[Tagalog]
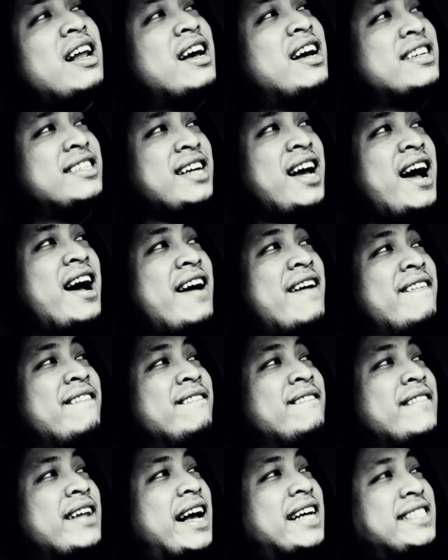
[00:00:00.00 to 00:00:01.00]
talaga siya.
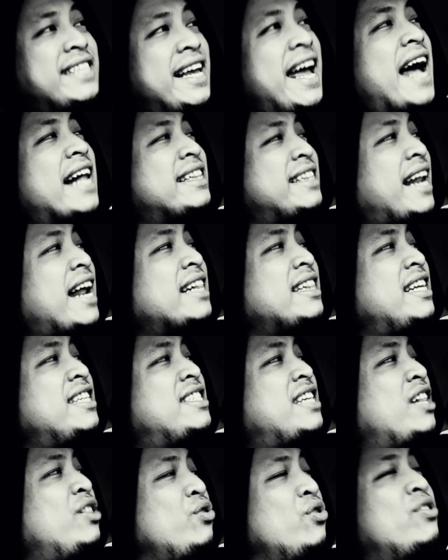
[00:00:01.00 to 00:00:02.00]
Kasi nga
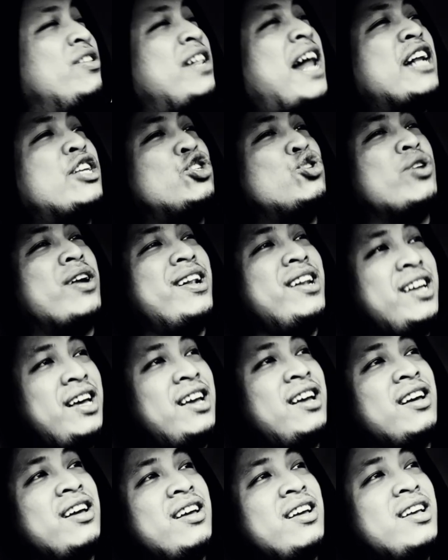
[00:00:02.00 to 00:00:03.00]
attracted siya dun,
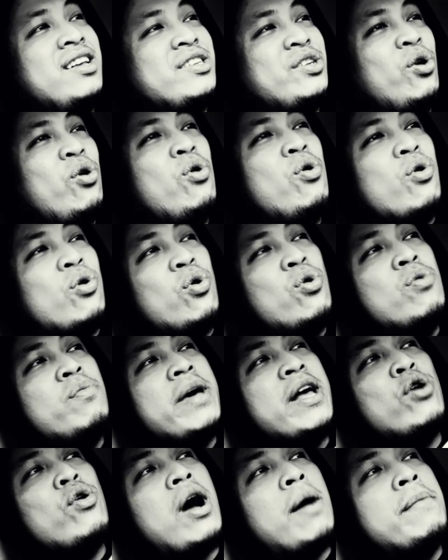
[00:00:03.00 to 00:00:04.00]
naturally. So
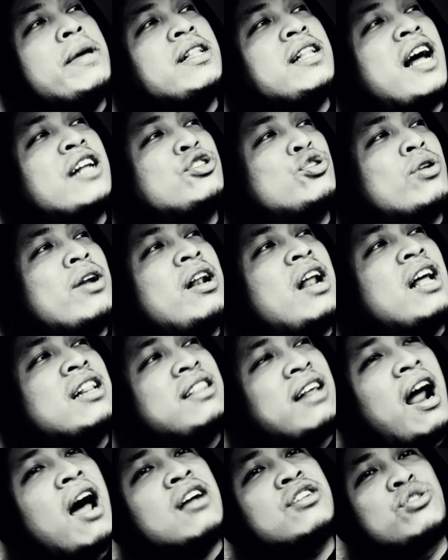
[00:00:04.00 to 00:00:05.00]
kung meron kaming natural
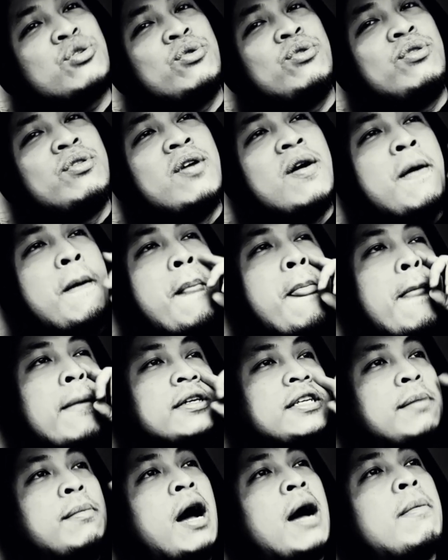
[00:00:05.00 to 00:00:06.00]
attraction
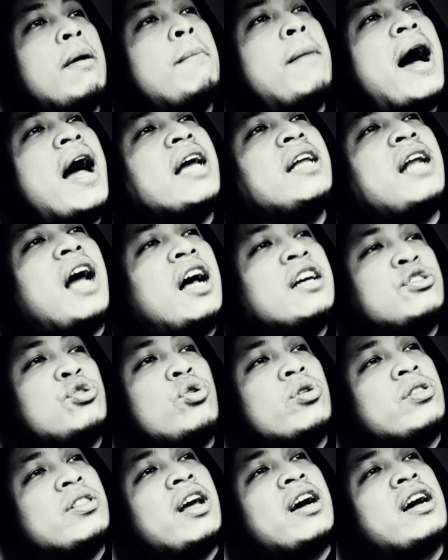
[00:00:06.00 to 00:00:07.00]
sa mga babaeng
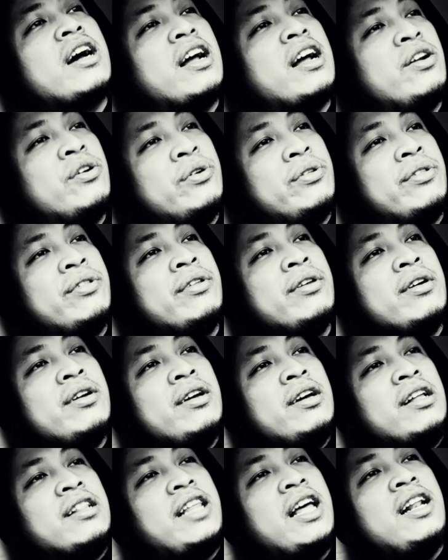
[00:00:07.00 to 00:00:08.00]
nakasuot ng ganun,
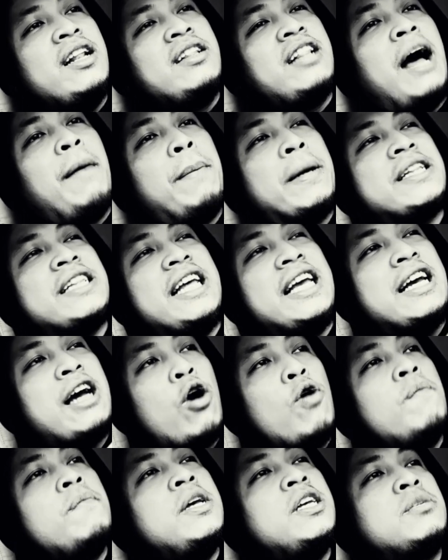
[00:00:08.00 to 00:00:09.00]
then dapat
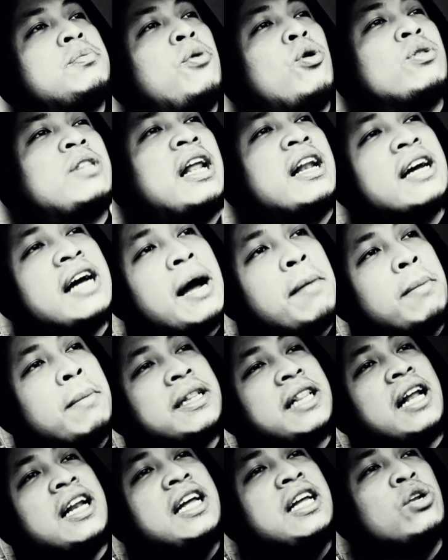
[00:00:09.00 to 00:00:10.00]
ikaw mismo talagang
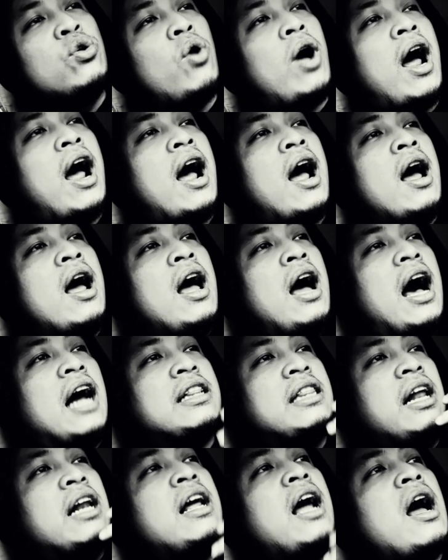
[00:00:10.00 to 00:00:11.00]
matalino ka
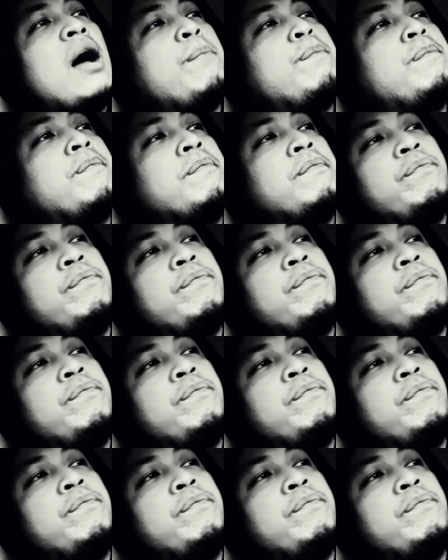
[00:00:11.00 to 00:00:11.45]
at talagang